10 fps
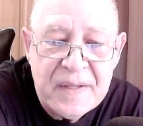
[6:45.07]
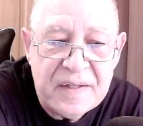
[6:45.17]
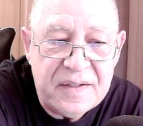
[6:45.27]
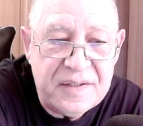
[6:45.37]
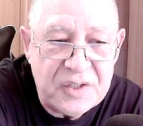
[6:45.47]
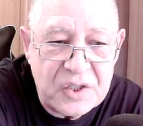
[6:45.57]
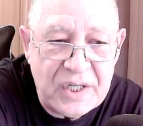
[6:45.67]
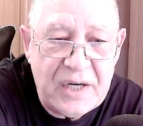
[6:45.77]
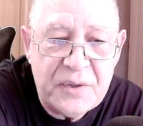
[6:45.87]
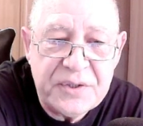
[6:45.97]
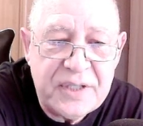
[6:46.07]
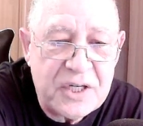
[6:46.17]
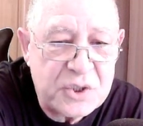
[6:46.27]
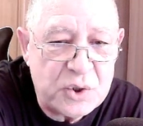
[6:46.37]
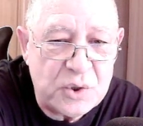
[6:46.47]
играют
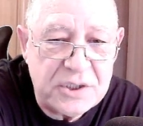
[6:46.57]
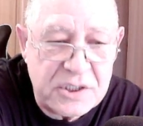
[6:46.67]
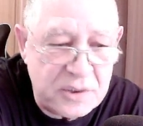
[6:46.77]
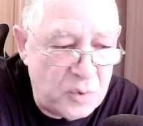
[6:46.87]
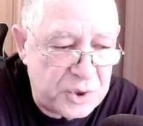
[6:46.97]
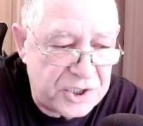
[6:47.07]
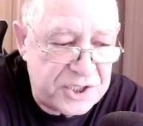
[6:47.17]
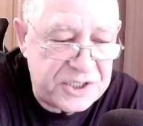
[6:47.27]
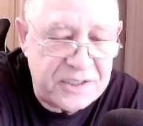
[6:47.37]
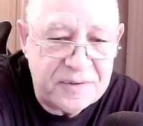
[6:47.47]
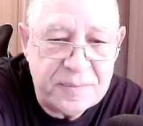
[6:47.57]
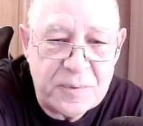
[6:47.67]
так, что заслушаешься,